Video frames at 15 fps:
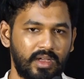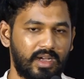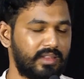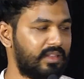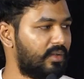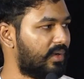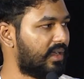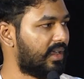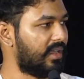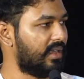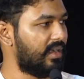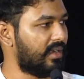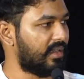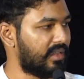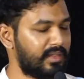அந்த
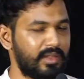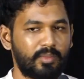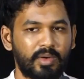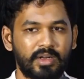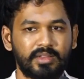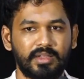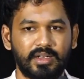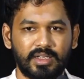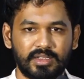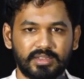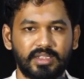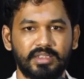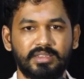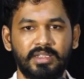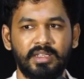வகையில் இந்த படத்தில்
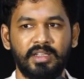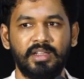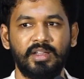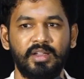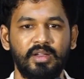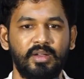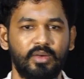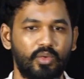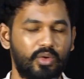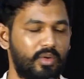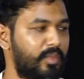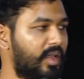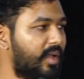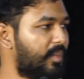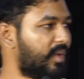சசி ஒரு
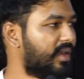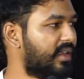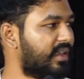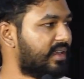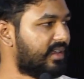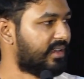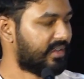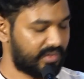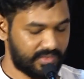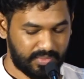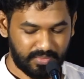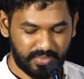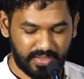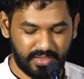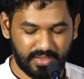மிகப்பெரிய
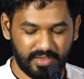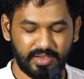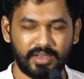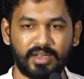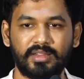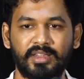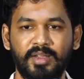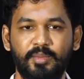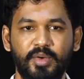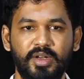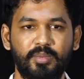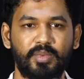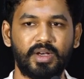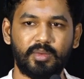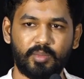இடத்தை
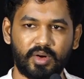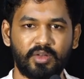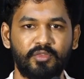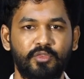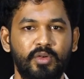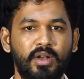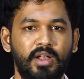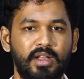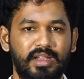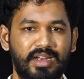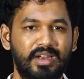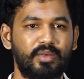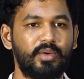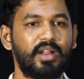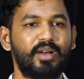பிடிப்பார் படம் ஃபுல்லாக
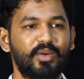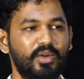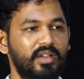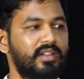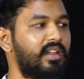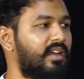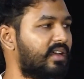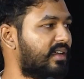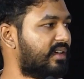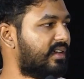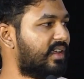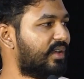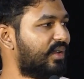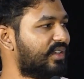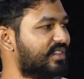என்னை விட அவருக்கு தான்
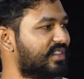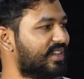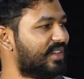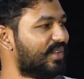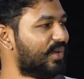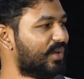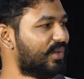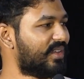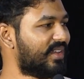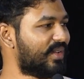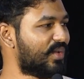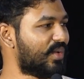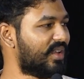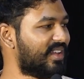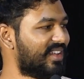டைலாக்ஸ் அதிகம் என்
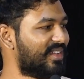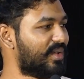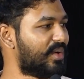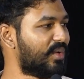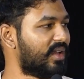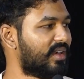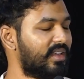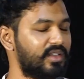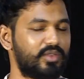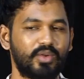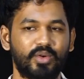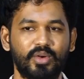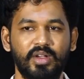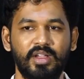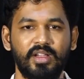கூடவே வருவார் ஸோ
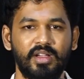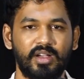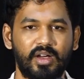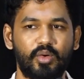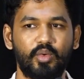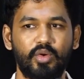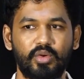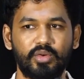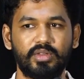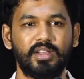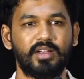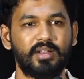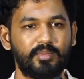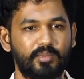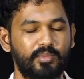அவ்வளோ
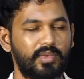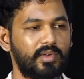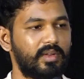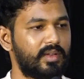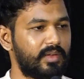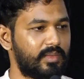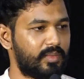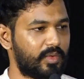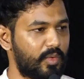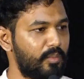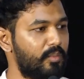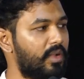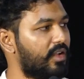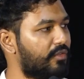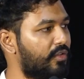இதாக
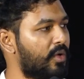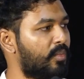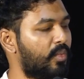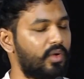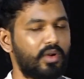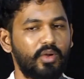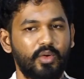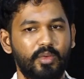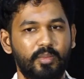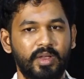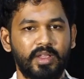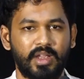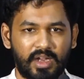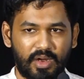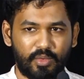ரொம்ப எஃபர்ட் போடுற ஒரு
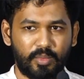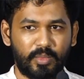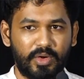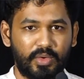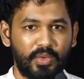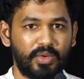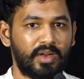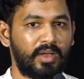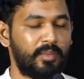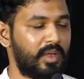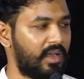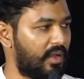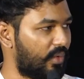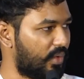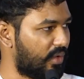பையன் அவன் மட்டும்
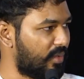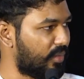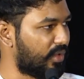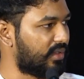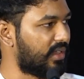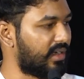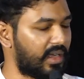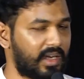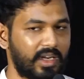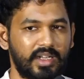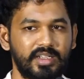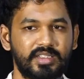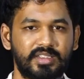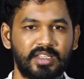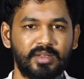இல்லாமல் அவருடைய மொத்த
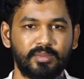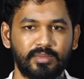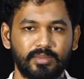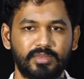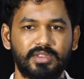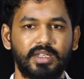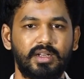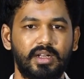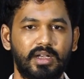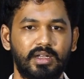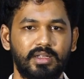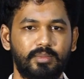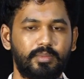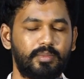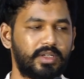நக்கலைட்ஸ் டீம் செல்லா
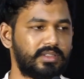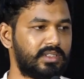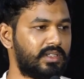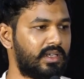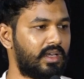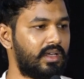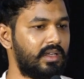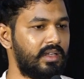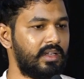பிரசன்னா